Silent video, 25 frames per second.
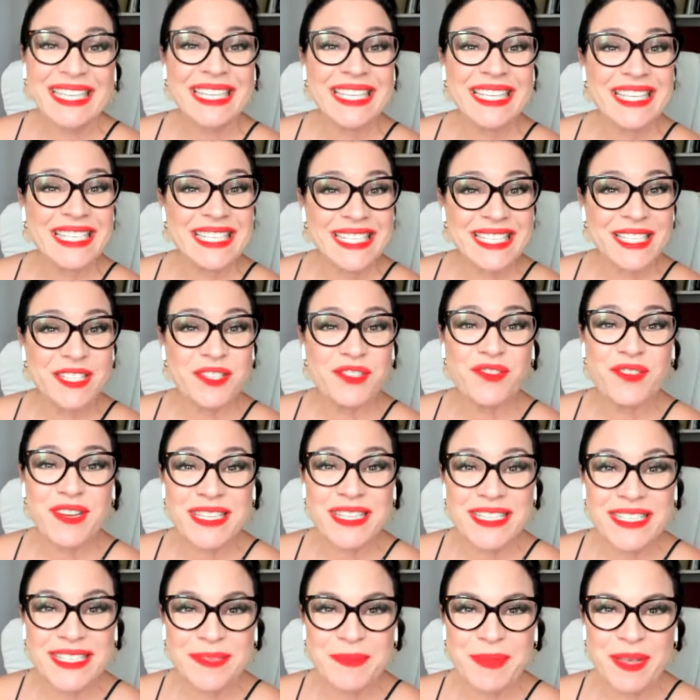Ici
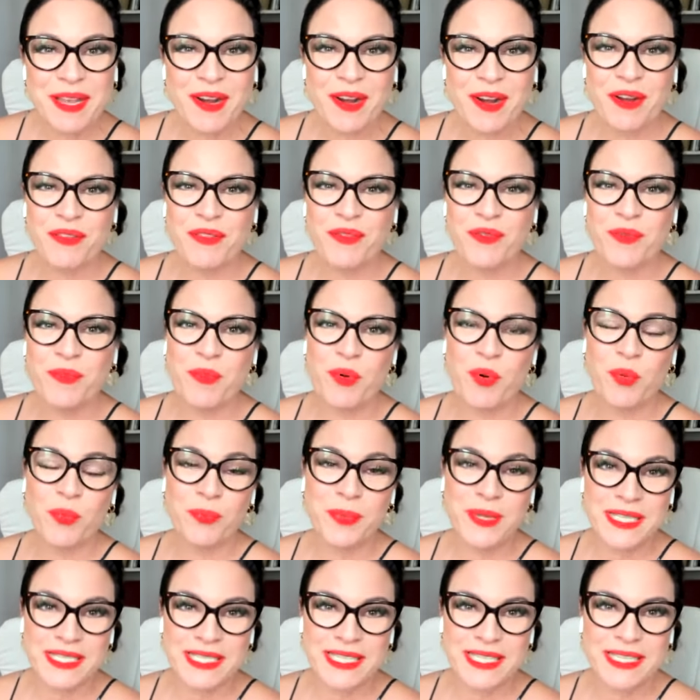Tracy MacArthur pour
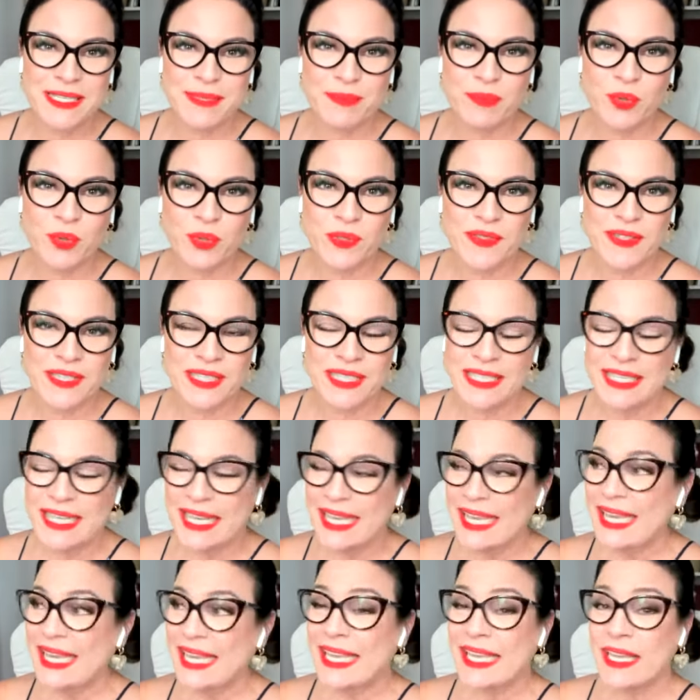Business Beauté
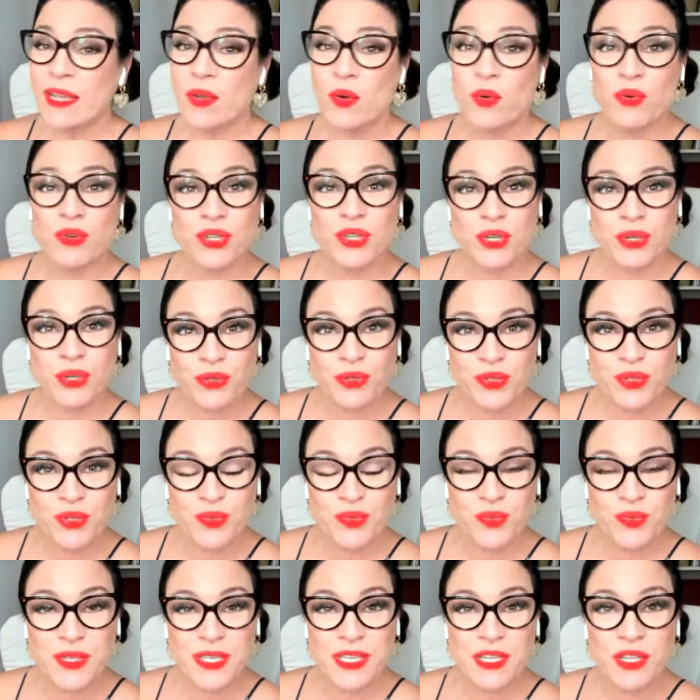et
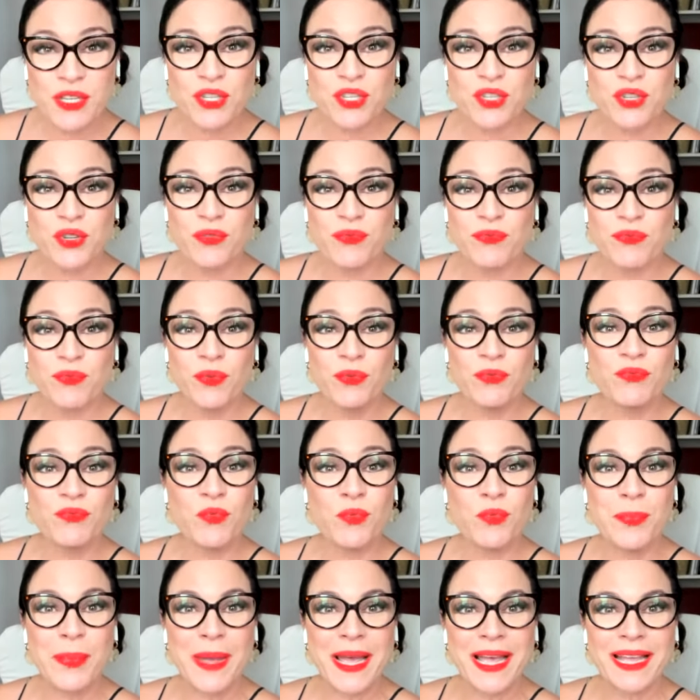aujourd'hui, je veux
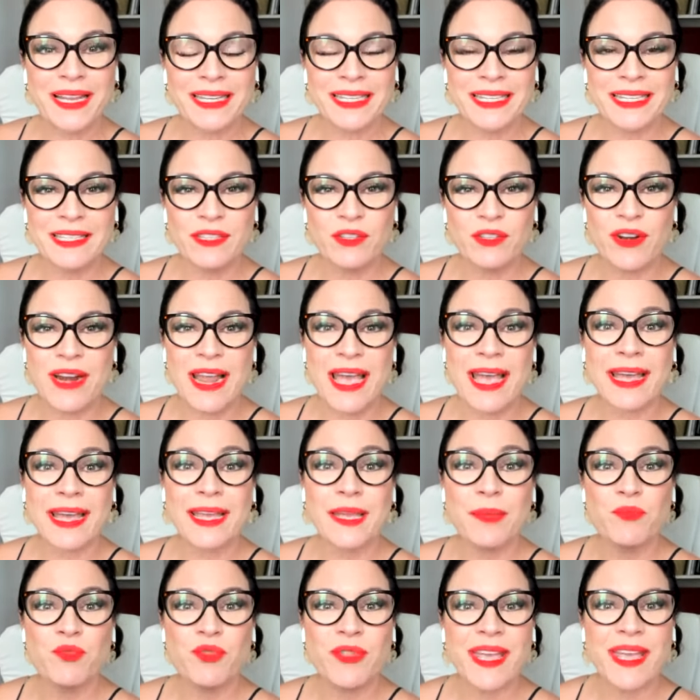vous parler de la
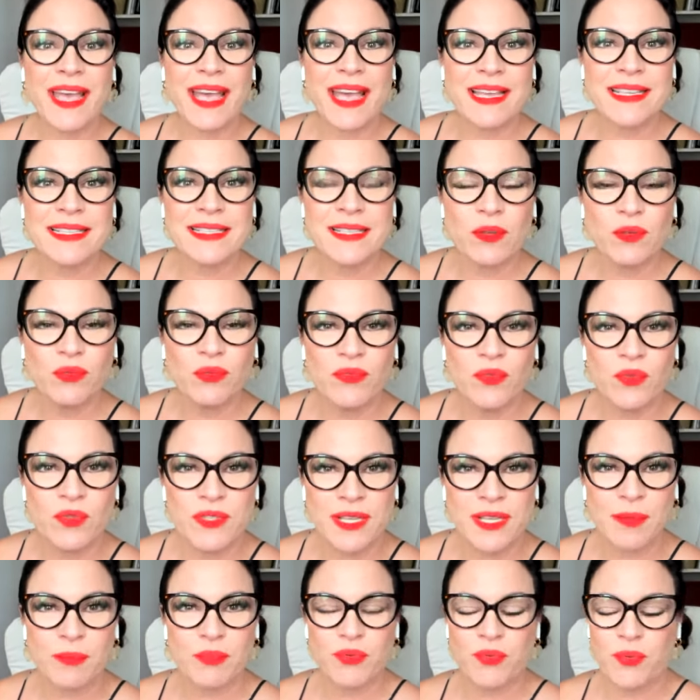rémunération de
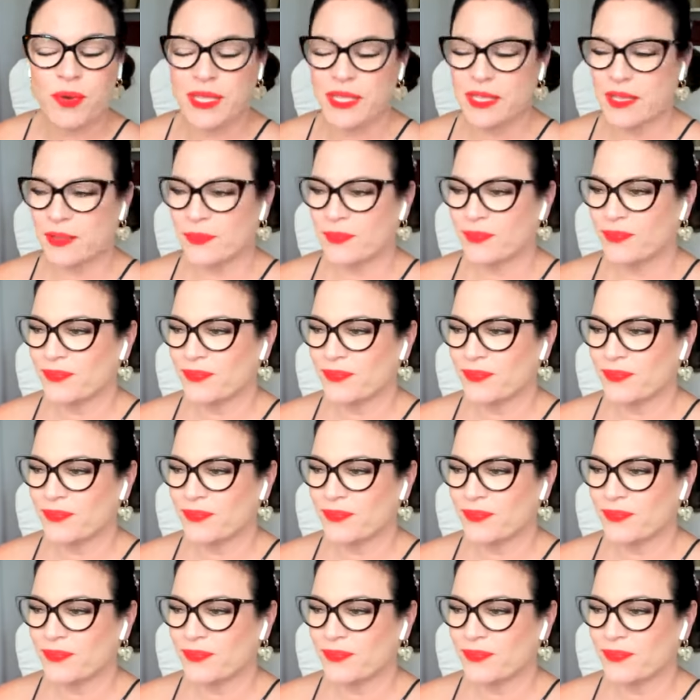vos employés.